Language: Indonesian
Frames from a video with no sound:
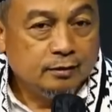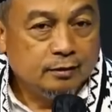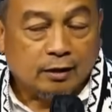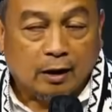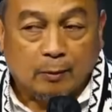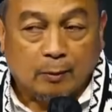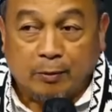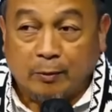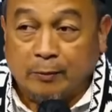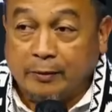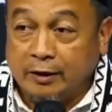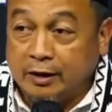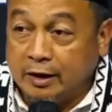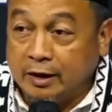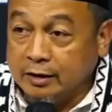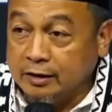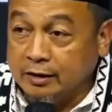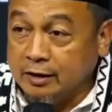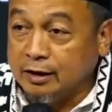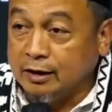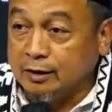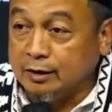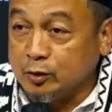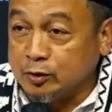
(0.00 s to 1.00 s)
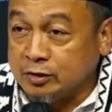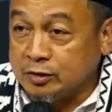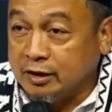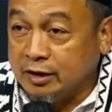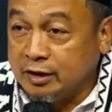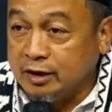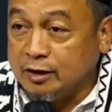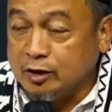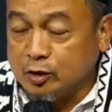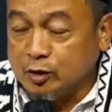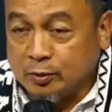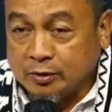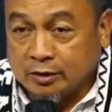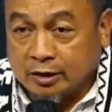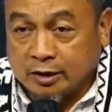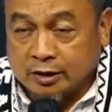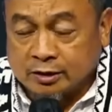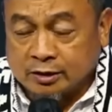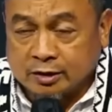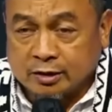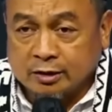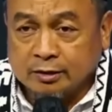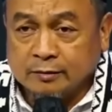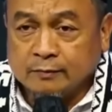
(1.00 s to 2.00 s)
Apa bedanya nanti Ustaz Deden coba
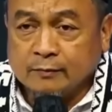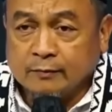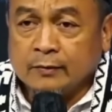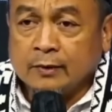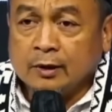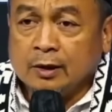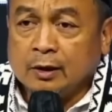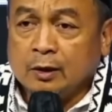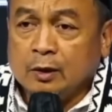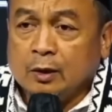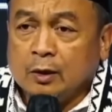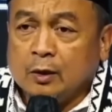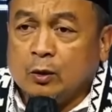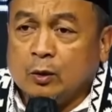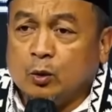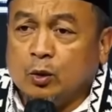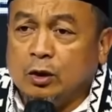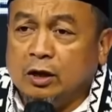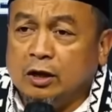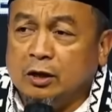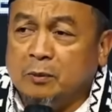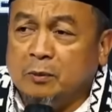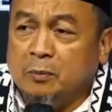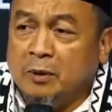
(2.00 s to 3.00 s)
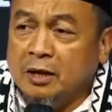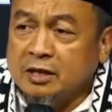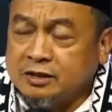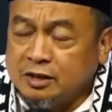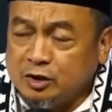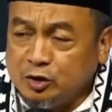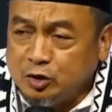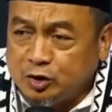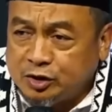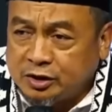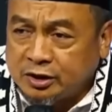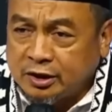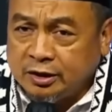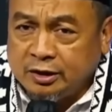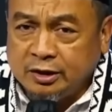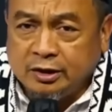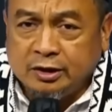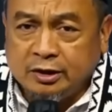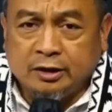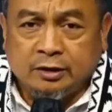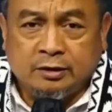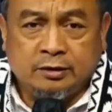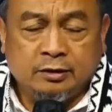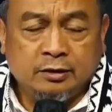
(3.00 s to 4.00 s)
jelaskan. Uli ba'sin
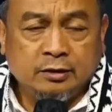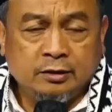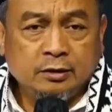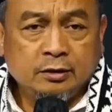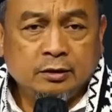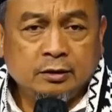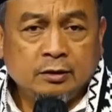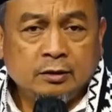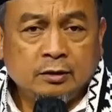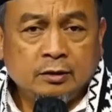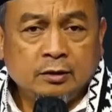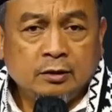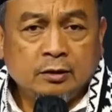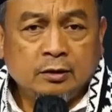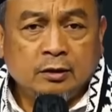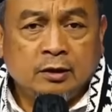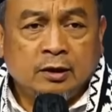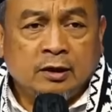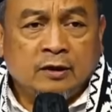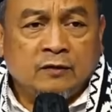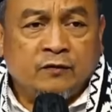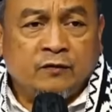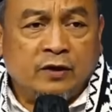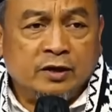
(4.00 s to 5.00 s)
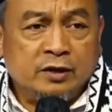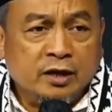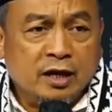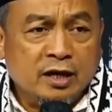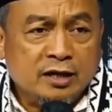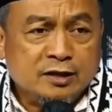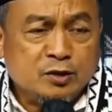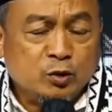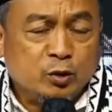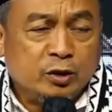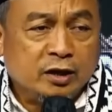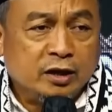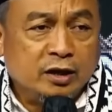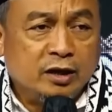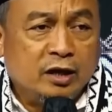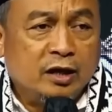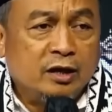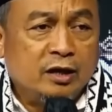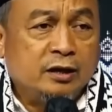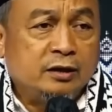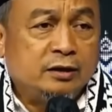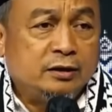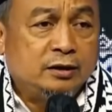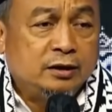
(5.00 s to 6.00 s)
syadid Fajasu khilal
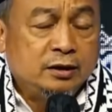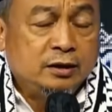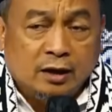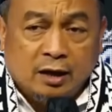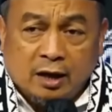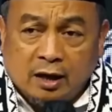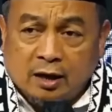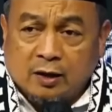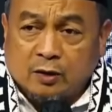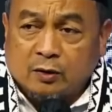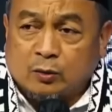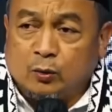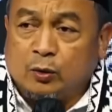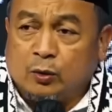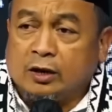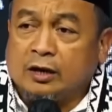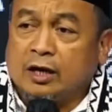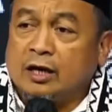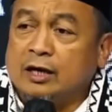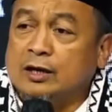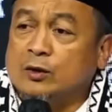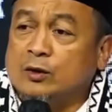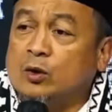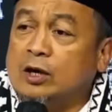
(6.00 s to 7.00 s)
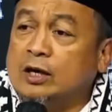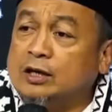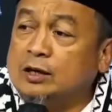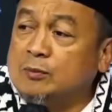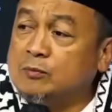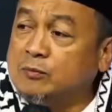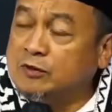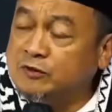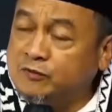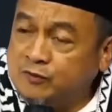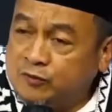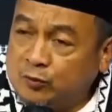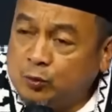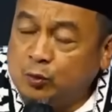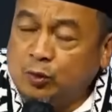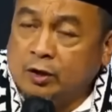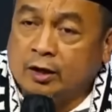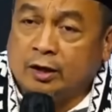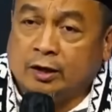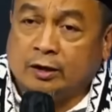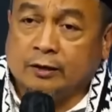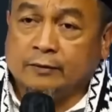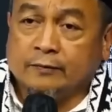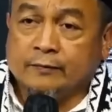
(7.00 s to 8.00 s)
diyar wa kana wa'da
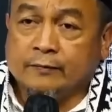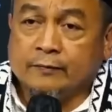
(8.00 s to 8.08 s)
maf'ula.